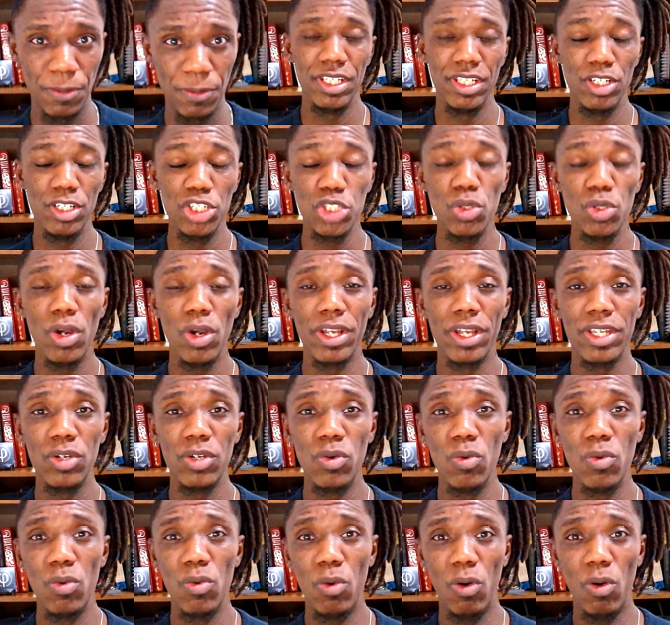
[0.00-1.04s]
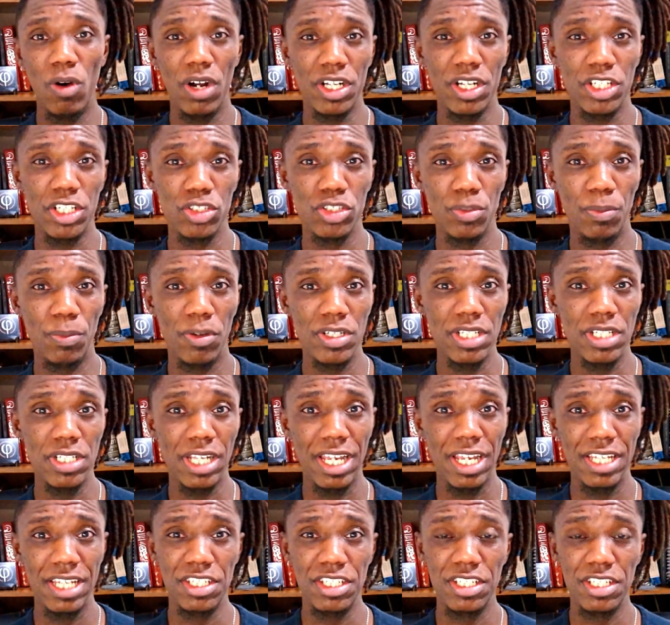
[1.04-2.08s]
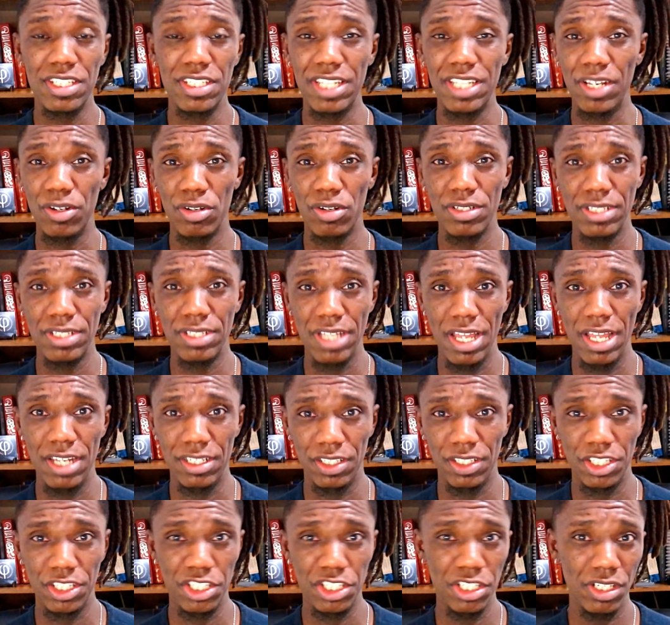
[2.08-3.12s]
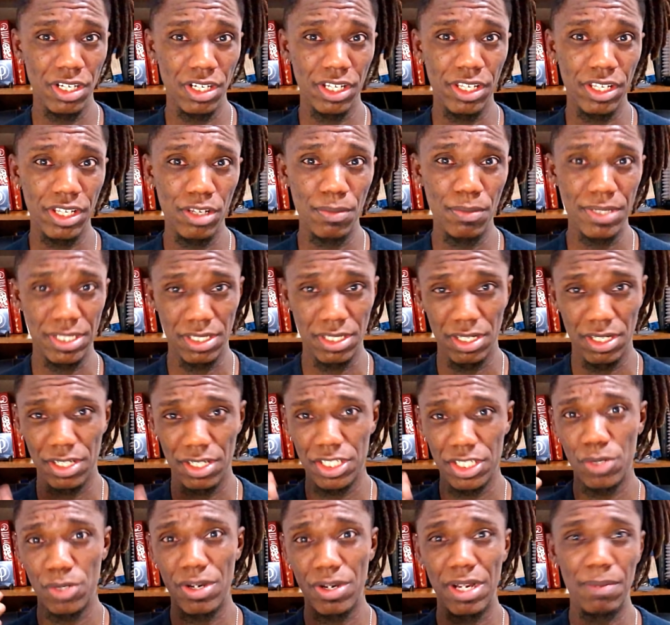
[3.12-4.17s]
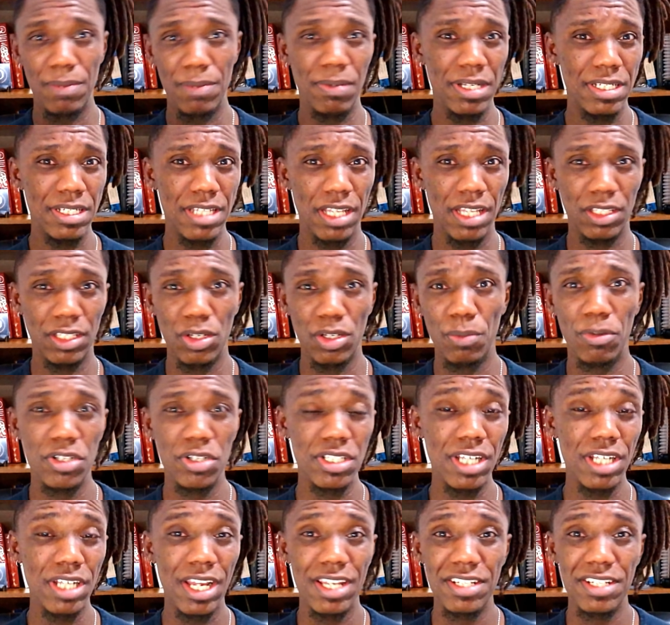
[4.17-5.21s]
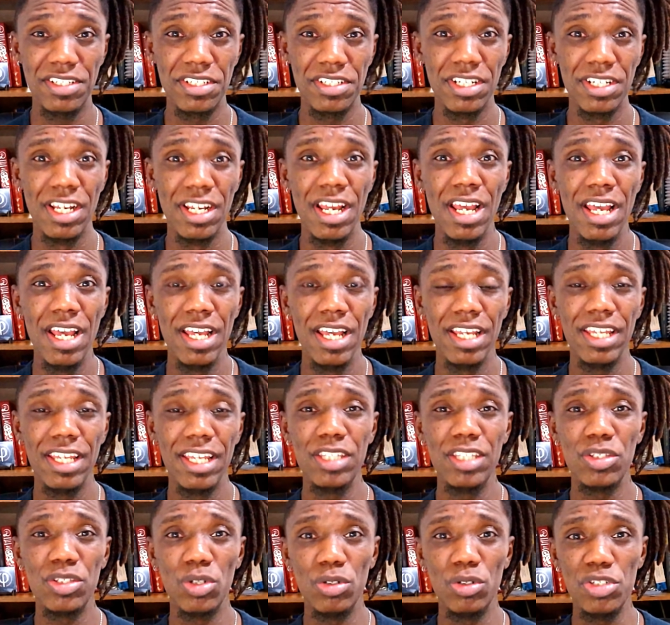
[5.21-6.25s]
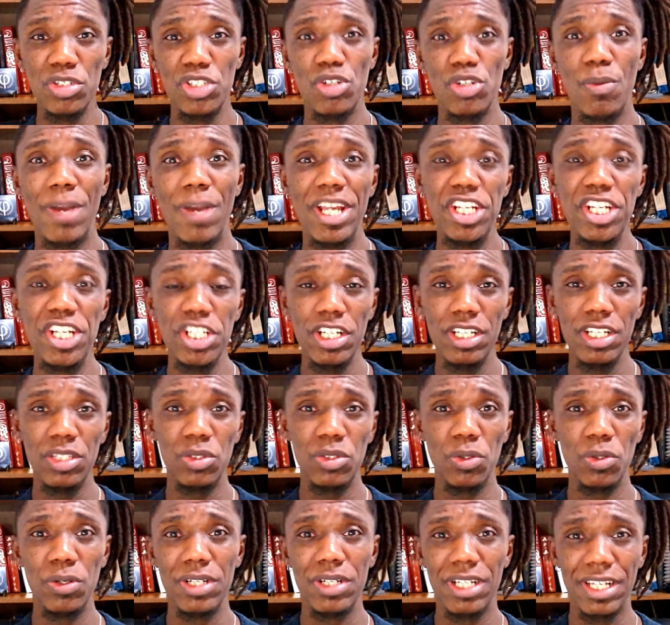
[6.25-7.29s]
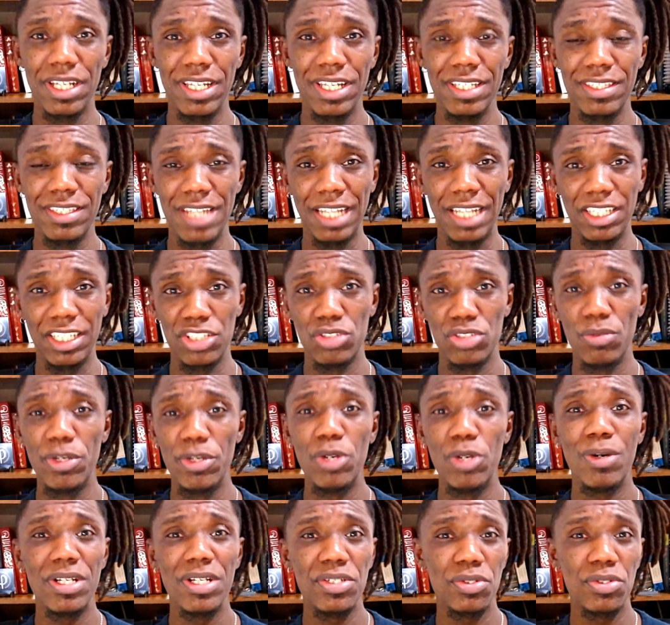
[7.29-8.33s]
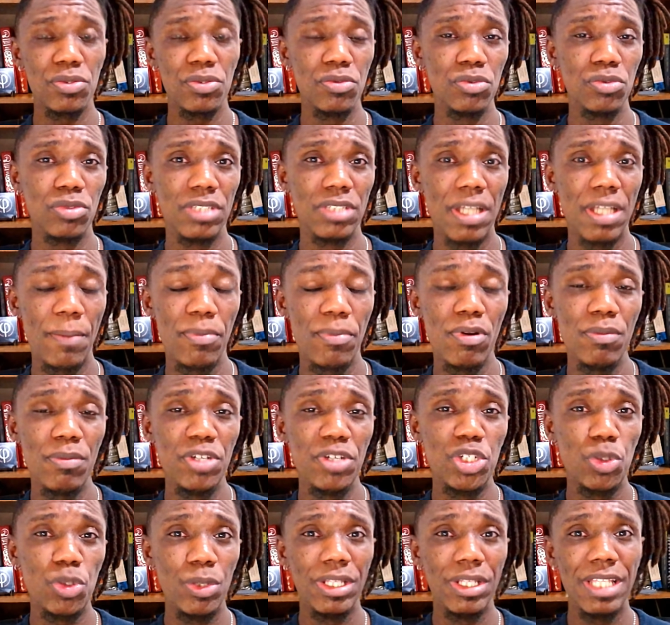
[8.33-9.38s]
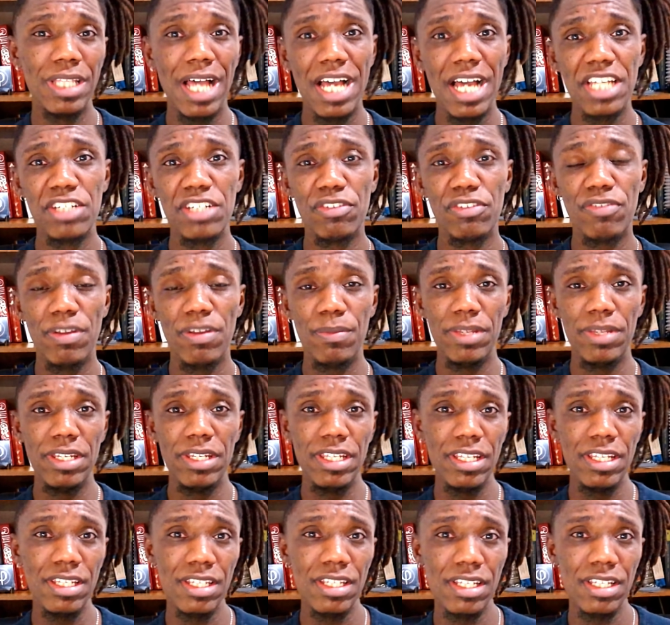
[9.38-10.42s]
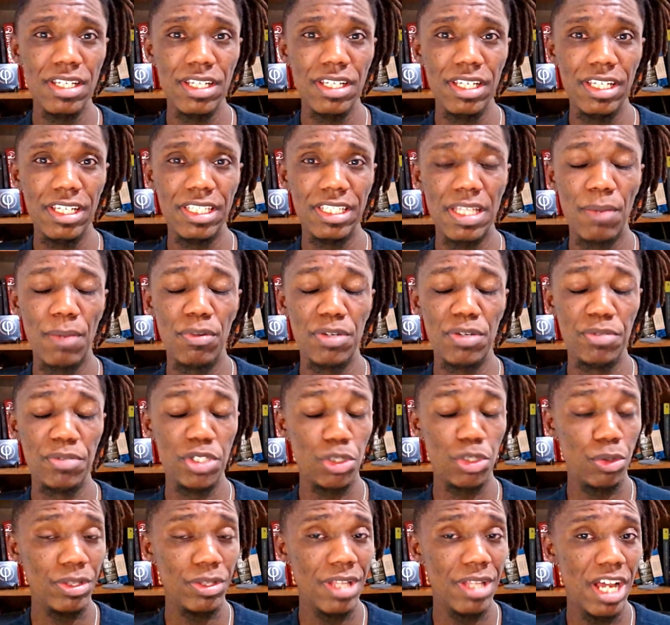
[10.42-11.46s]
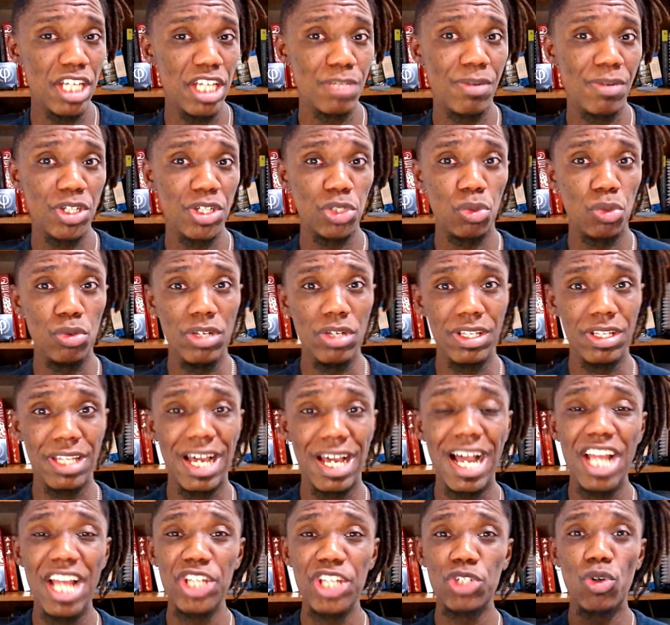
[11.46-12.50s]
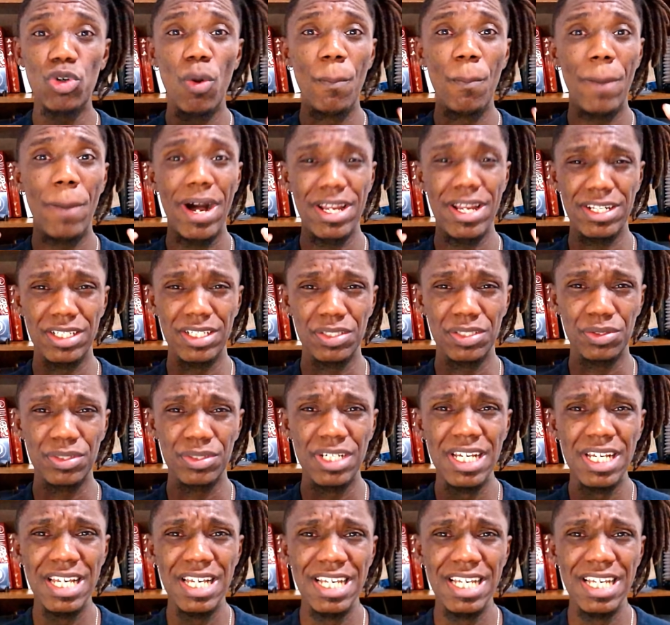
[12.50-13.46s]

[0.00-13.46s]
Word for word: Eu estou aqui com um corte do podcast Sem Groselha, deixando aqui uma saudação à rapaziada do podcast, que trouxe uma escritora que trata sobre o assunto da promiscuidade feminina e da promiscuidade masculina, as comparando.